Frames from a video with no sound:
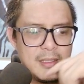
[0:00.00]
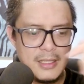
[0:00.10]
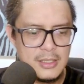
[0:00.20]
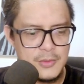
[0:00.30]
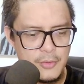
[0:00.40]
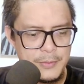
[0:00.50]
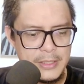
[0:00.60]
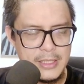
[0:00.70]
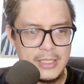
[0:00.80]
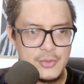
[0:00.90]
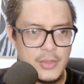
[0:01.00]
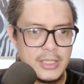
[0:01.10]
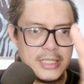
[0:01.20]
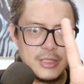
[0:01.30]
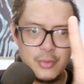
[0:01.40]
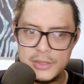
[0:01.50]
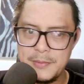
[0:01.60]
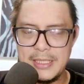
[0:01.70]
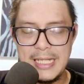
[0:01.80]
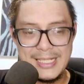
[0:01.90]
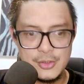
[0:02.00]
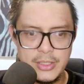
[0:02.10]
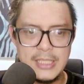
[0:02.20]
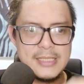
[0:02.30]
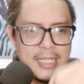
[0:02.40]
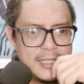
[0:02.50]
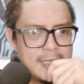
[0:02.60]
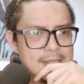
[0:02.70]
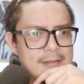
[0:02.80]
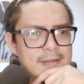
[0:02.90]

Ah, coba gue pengen dengerin suaranya. Tadi gue sempat ngelek, sorry guys. Sekali lagi guys.